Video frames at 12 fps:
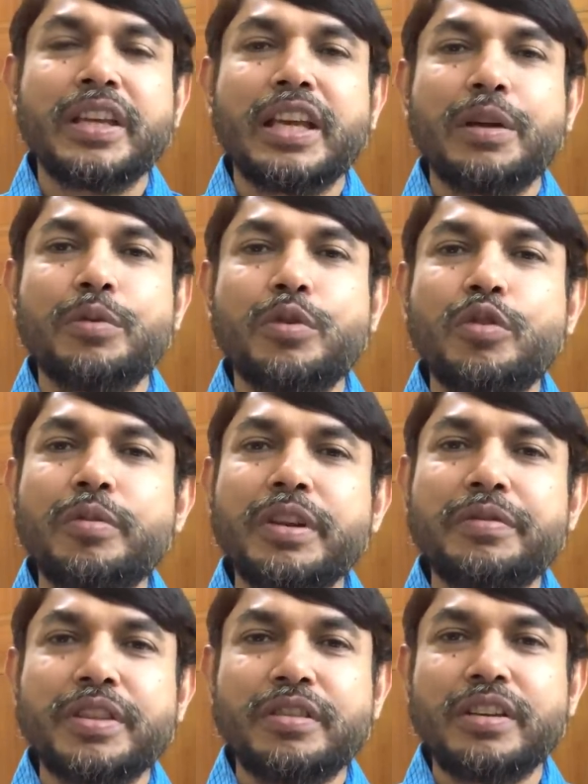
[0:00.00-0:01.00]
এবং
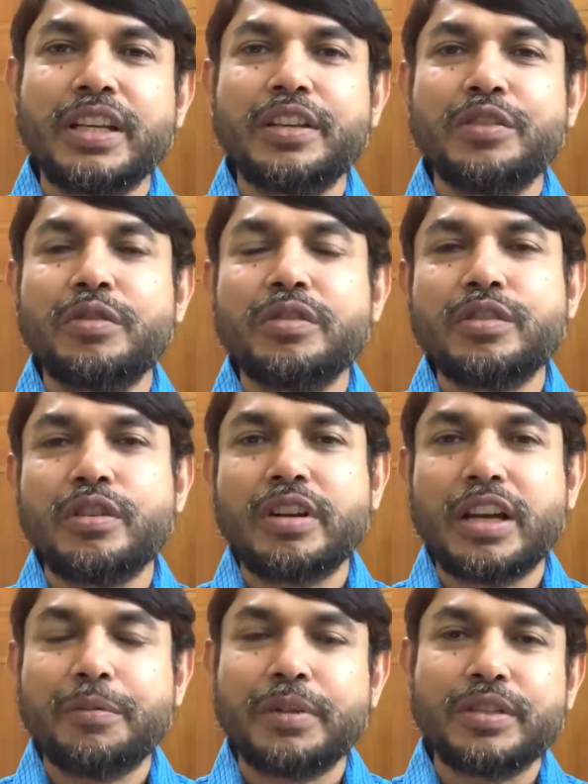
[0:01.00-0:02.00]
ঘুমের ভিতরে কিন্তু
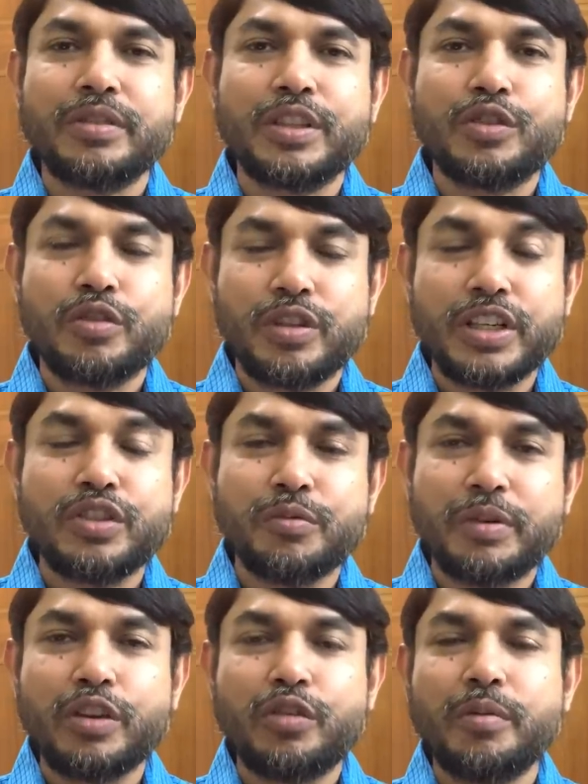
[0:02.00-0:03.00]
যখন আমরা যদি সঠিক
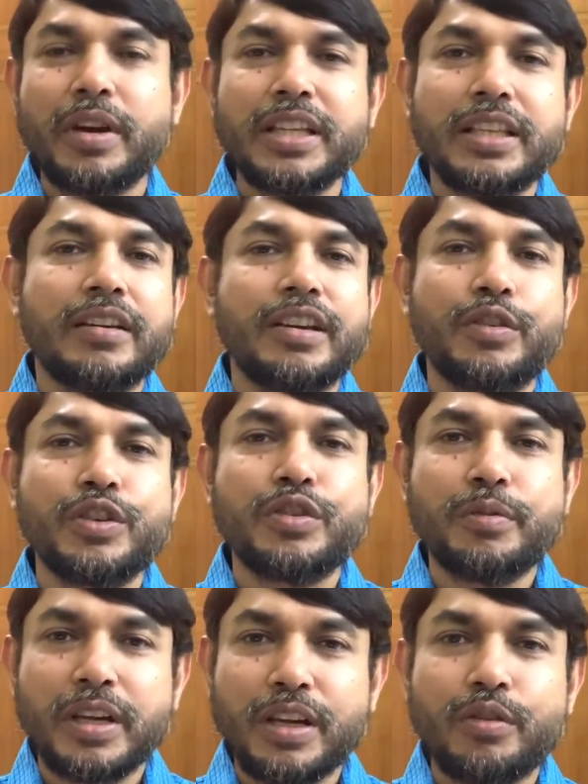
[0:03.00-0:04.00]
সময়ে ঘুমাই তাহলে ওই
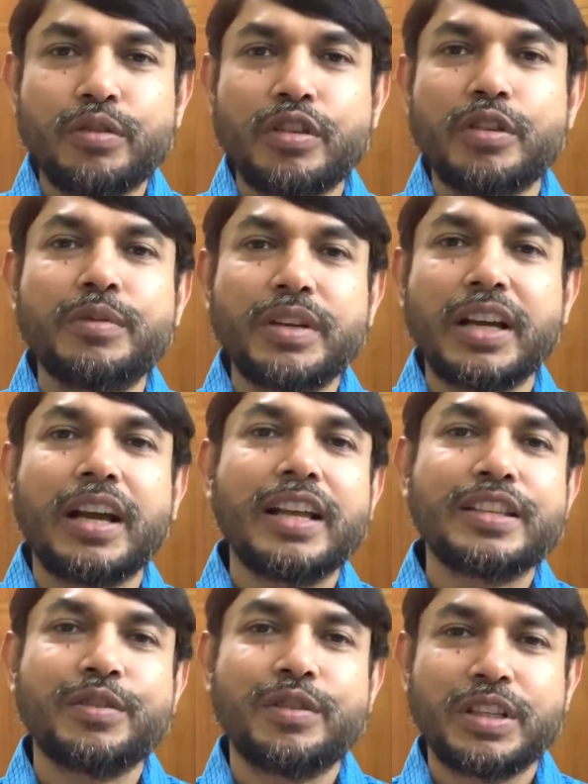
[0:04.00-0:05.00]
সময় গ্রোথ হরমোনটা
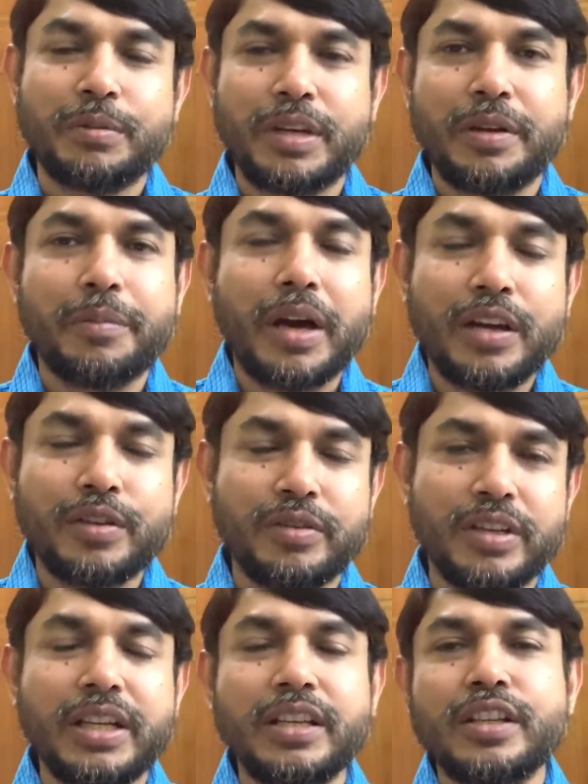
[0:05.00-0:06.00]
কাজ করতে পারে ভালো
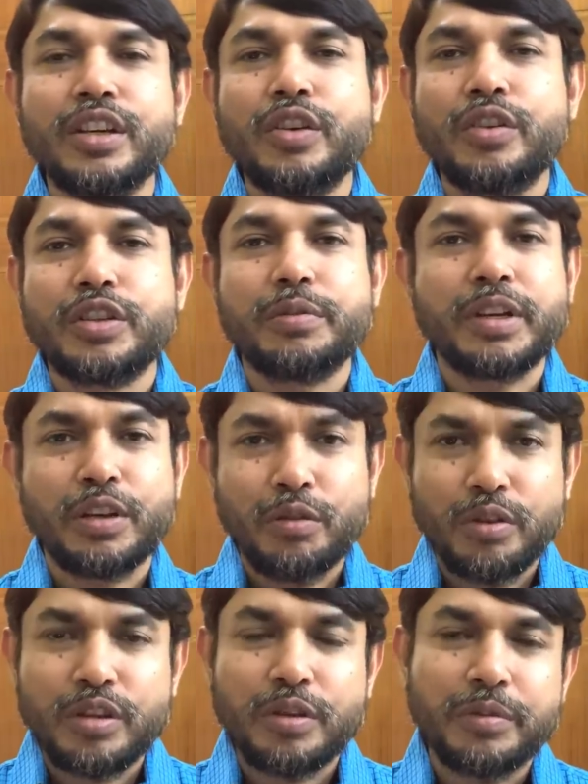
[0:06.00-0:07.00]
করে ওই সময়টা
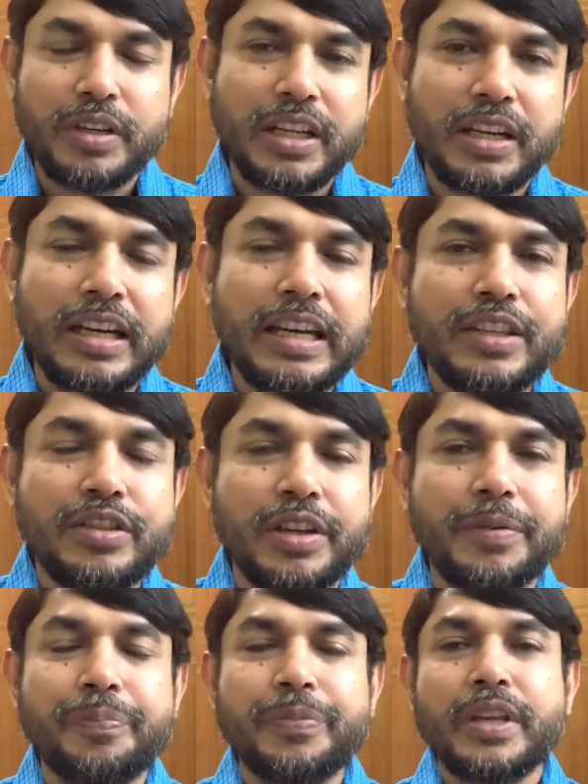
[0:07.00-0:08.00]
গ্রোথ হরমোনটা রিলিজ
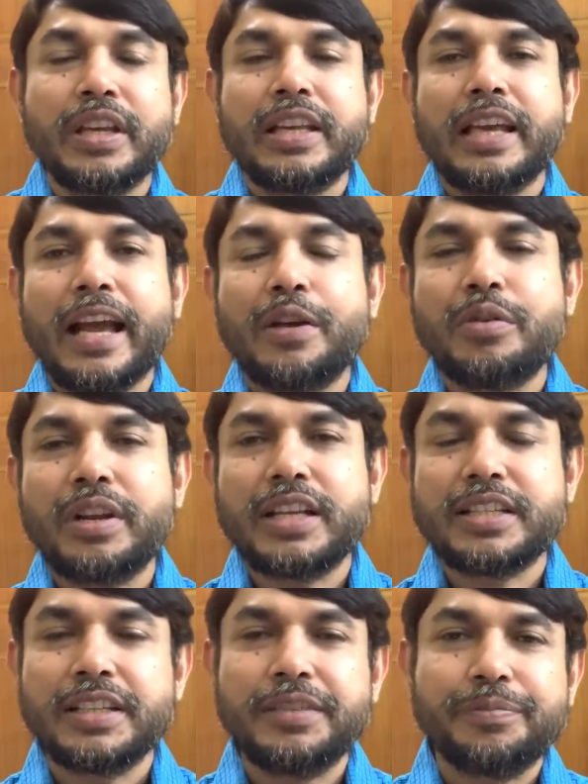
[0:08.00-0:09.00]
হয় এখন
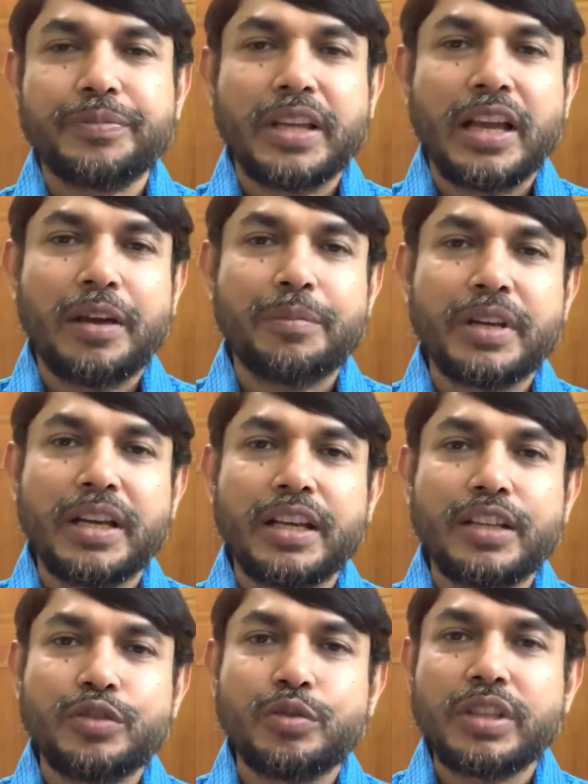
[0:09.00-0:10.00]
আসেন আমরা
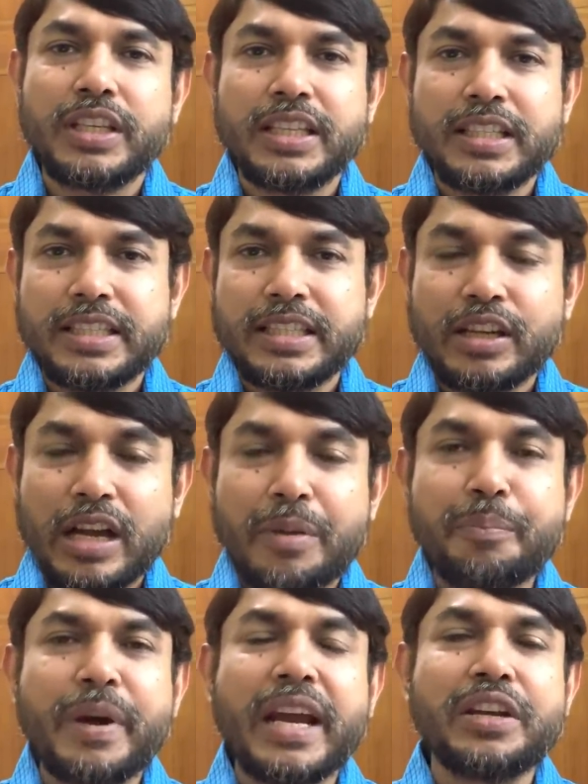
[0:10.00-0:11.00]
যদি
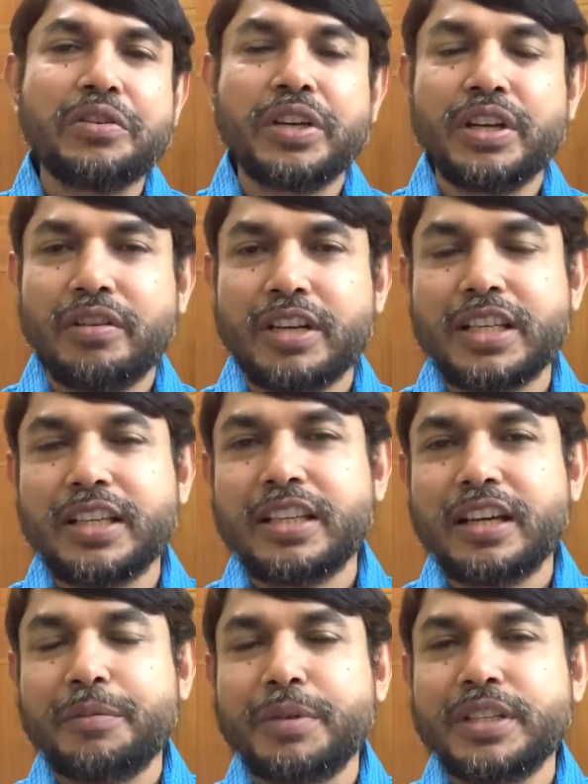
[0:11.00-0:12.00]
কম্বাইন করি অর্থাৎ
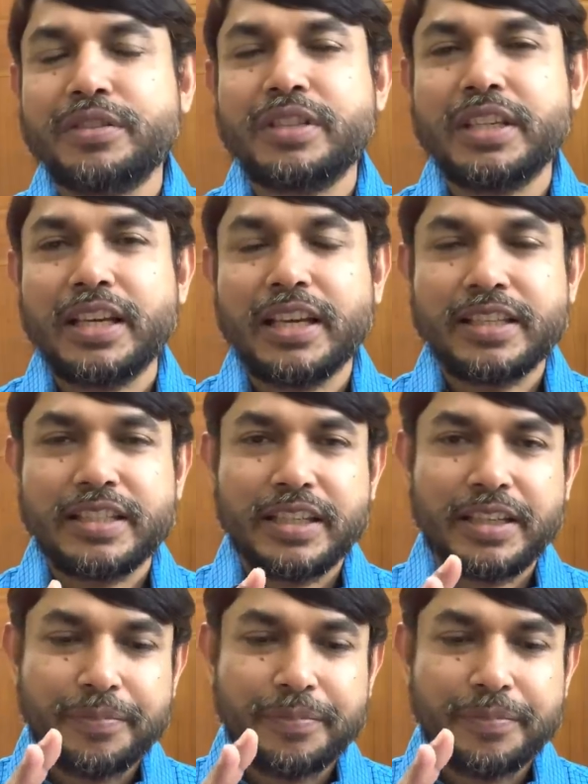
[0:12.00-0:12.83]
আমরা যদি এই যে